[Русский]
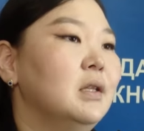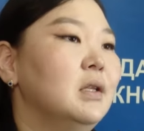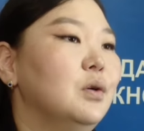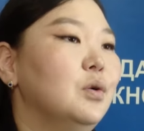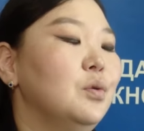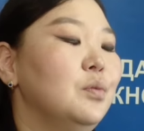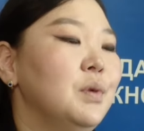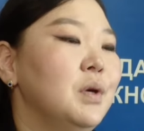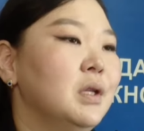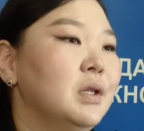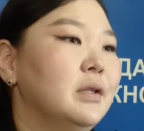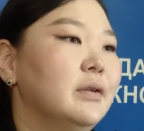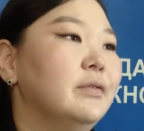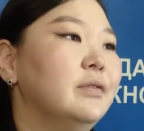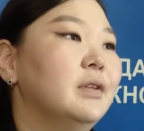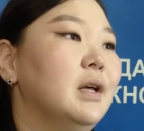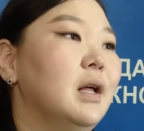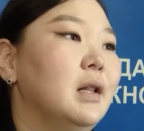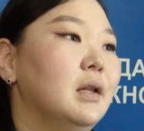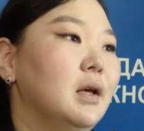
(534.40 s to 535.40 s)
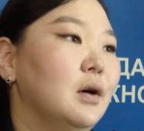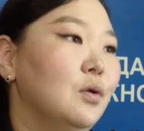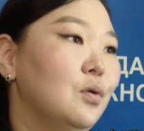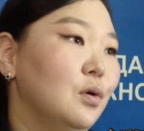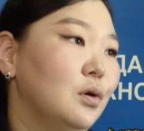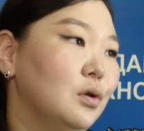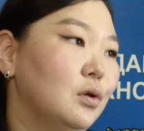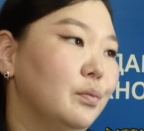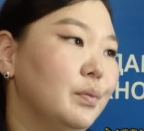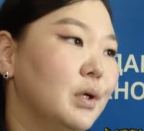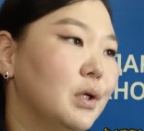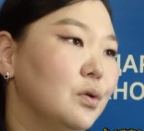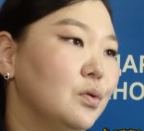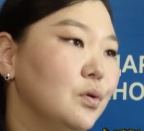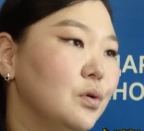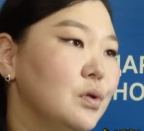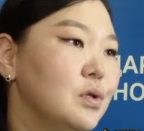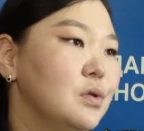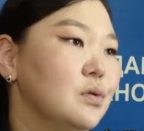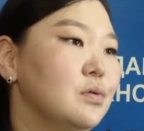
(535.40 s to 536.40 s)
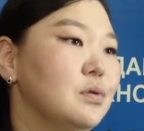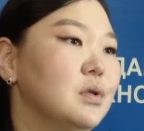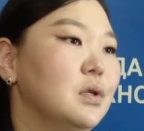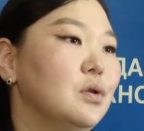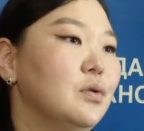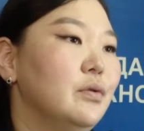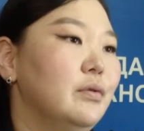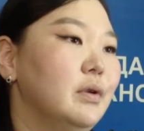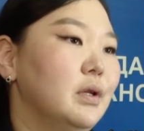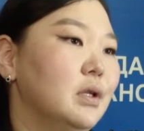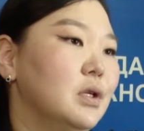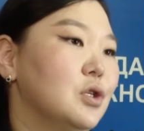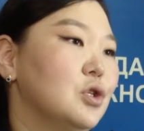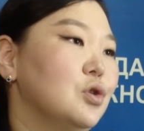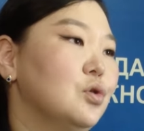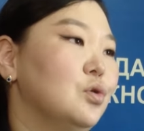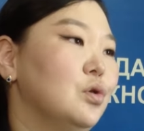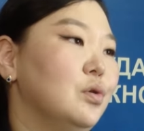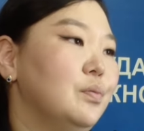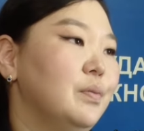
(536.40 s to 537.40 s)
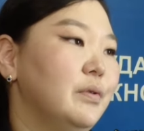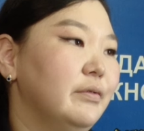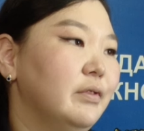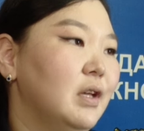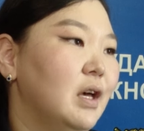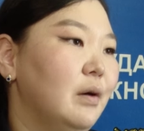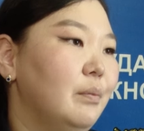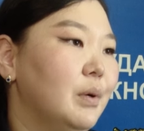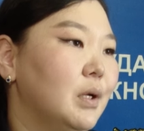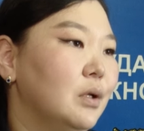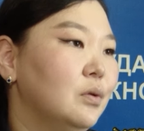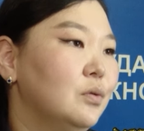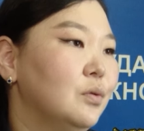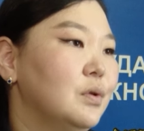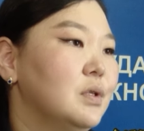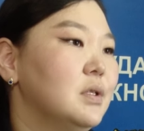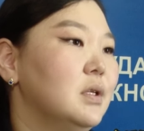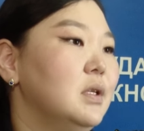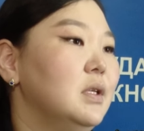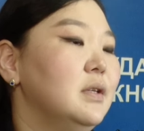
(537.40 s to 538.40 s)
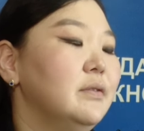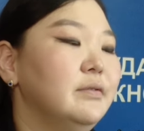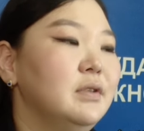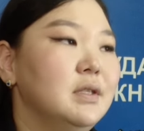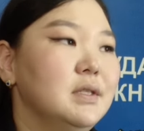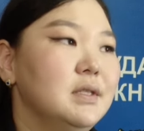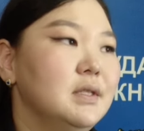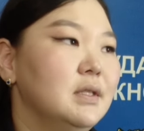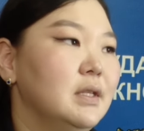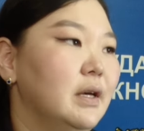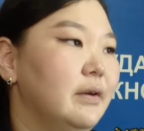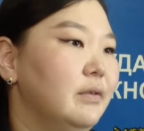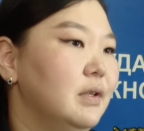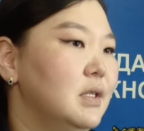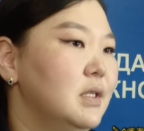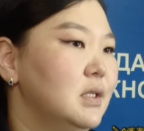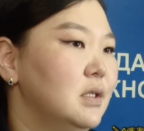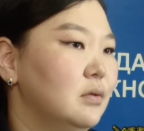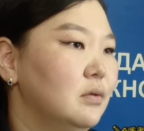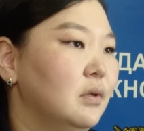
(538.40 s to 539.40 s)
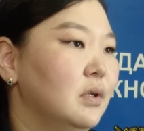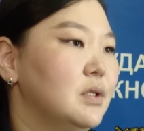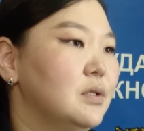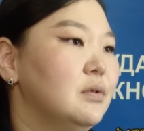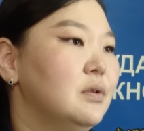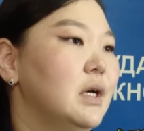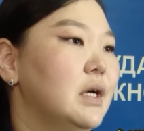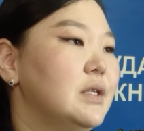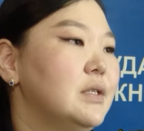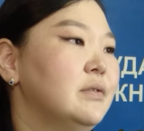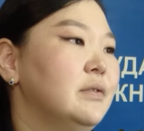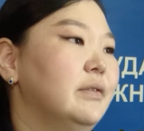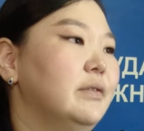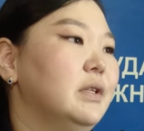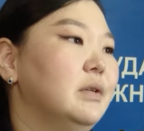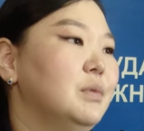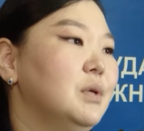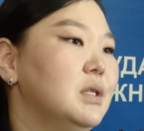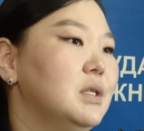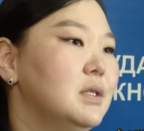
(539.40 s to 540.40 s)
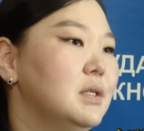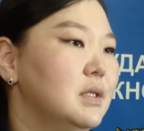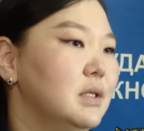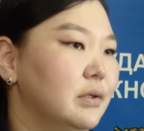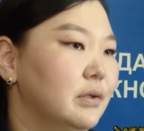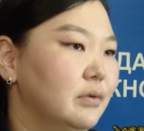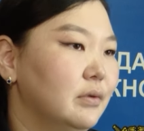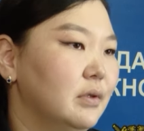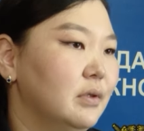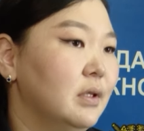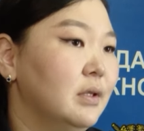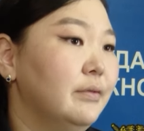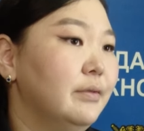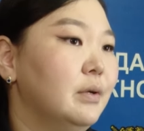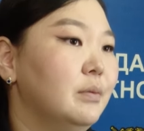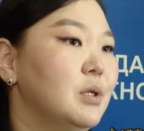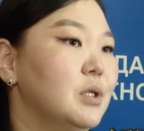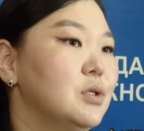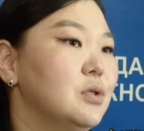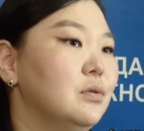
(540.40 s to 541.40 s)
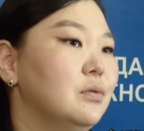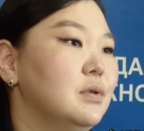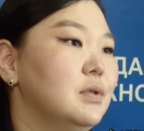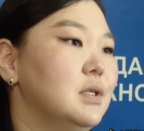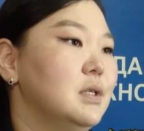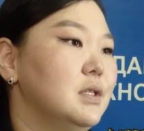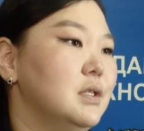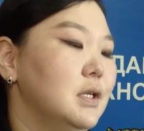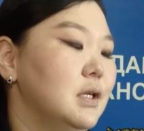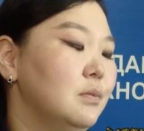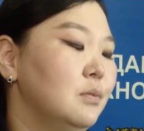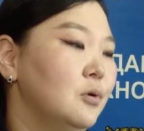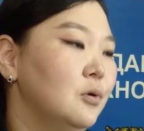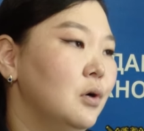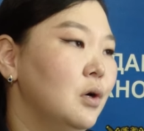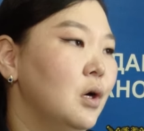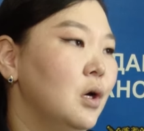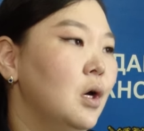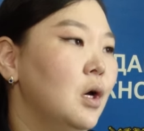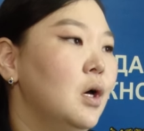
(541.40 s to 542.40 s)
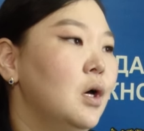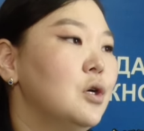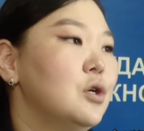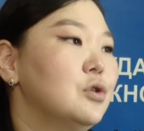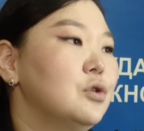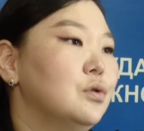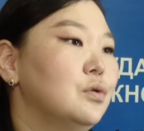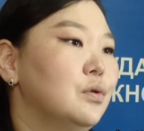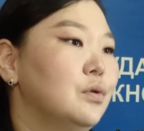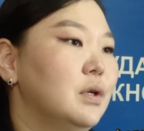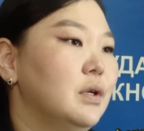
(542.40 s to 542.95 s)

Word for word: документов на алкогольную продукцию установлено, что пивная продукция не внесена в единую государственную автоматизированную информационную систему, что